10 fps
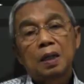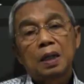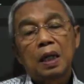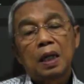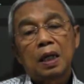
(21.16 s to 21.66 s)

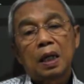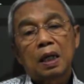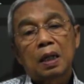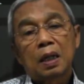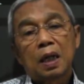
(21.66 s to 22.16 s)
Ya,
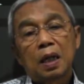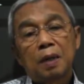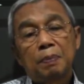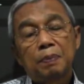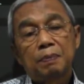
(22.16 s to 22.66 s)

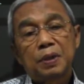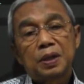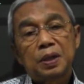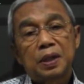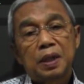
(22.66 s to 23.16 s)
langkah
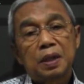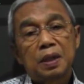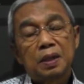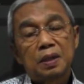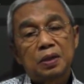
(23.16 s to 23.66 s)

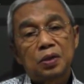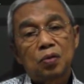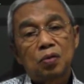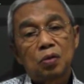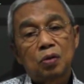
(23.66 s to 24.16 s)
Presiden
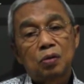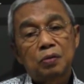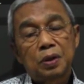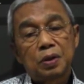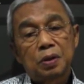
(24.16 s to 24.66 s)

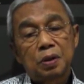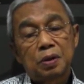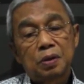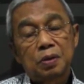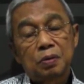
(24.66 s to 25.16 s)
Jokowi,
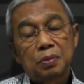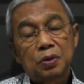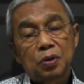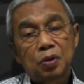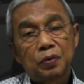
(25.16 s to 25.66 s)

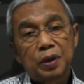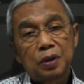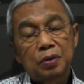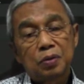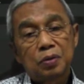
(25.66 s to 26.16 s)
Jokowi
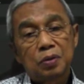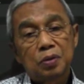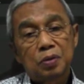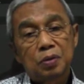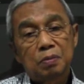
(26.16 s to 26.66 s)
itu
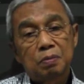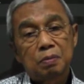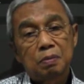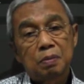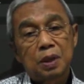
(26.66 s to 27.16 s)
untuk
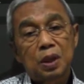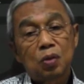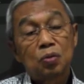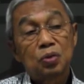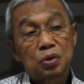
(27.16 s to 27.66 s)

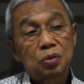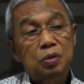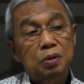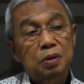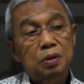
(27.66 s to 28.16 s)

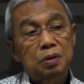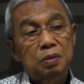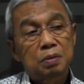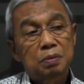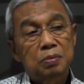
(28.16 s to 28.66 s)
menunjuk
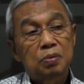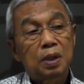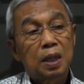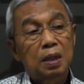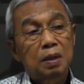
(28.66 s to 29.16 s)

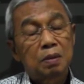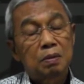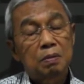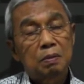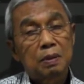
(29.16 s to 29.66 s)
bukan
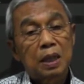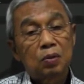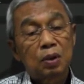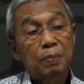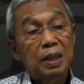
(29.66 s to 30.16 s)

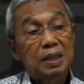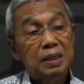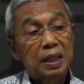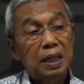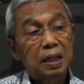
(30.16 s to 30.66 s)
melalui
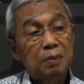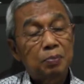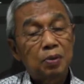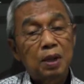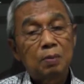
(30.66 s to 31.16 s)
pansel,
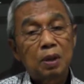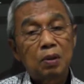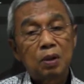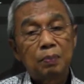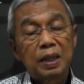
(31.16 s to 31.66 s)
bukan
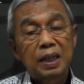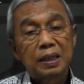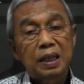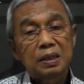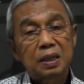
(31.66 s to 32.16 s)
melalui
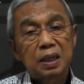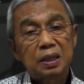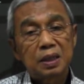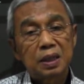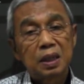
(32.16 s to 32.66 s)
panitia
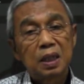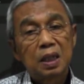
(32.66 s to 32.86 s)
seleksi,